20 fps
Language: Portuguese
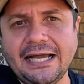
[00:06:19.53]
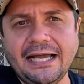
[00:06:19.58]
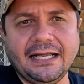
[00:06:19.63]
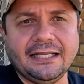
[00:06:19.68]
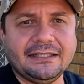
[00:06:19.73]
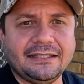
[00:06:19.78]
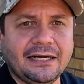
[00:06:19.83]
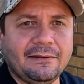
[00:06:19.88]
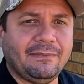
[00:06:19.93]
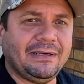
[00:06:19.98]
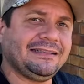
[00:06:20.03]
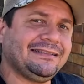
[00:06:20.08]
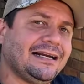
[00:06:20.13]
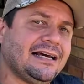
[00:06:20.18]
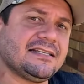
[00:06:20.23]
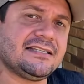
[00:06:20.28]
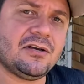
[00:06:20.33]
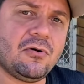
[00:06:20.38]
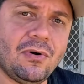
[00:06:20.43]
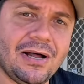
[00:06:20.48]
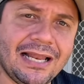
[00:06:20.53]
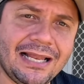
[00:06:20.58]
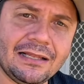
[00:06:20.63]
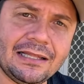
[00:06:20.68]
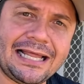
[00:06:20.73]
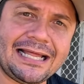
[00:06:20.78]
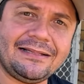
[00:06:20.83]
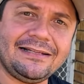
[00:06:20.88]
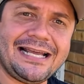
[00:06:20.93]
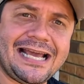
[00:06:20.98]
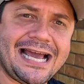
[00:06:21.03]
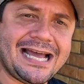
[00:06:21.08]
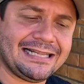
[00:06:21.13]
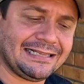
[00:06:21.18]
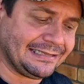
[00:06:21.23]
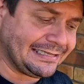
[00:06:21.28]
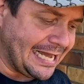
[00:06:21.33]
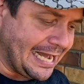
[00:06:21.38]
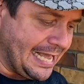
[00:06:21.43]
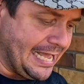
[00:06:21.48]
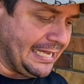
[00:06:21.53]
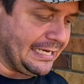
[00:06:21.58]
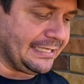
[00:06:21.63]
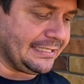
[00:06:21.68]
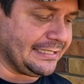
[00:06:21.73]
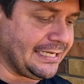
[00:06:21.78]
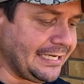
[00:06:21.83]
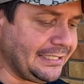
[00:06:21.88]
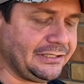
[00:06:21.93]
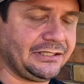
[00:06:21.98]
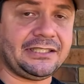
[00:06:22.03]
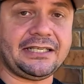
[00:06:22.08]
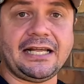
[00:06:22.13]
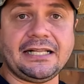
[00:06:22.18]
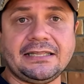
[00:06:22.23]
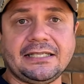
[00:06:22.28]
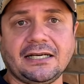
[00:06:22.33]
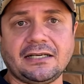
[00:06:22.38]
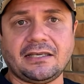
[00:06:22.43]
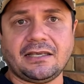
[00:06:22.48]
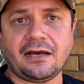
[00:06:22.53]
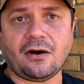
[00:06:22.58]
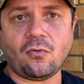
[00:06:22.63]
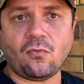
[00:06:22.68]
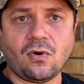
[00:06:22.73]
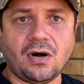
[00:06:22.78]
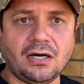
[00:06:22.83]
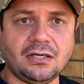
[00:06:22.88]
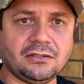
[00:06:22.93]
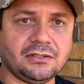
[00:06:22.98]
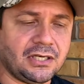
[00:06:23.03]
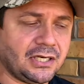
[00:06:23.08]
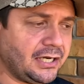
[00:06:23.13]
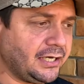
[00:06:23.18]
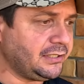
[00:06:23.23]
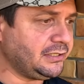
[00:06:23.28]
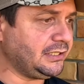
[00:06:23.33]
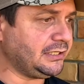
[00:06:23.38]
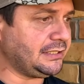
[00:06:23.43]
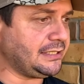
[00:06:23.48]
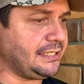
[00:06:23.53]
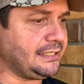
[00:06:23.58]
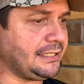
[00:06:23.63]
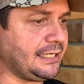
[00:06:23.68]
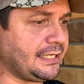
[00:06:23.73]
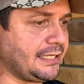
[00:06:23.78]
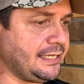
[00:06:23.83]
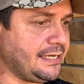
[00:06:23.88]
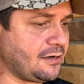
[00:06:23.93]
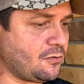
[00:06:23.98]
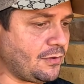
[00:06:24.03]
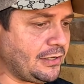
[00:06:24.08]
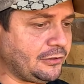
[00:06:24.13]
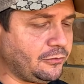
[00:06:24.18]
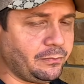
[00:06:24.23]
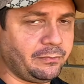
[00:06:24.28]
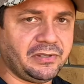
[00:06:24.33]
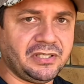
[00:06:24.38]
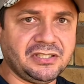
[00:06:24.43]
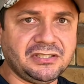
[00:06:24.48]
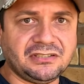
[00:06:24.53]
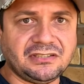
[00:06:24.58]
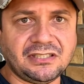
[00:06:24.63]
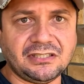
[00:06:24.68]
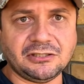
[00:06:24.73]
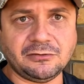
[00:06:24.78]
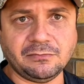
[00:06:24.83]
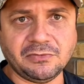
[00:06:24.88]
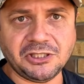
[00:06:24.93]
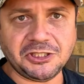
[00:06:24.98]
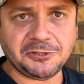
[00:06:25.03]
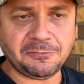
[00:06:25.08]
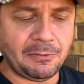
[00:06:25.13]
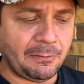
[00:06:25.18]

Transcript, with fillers: realidade, mas trazer o lado de, da a realidade de quem tá aqui há um ano, de quem tá aqui há quatro meses, seis meses.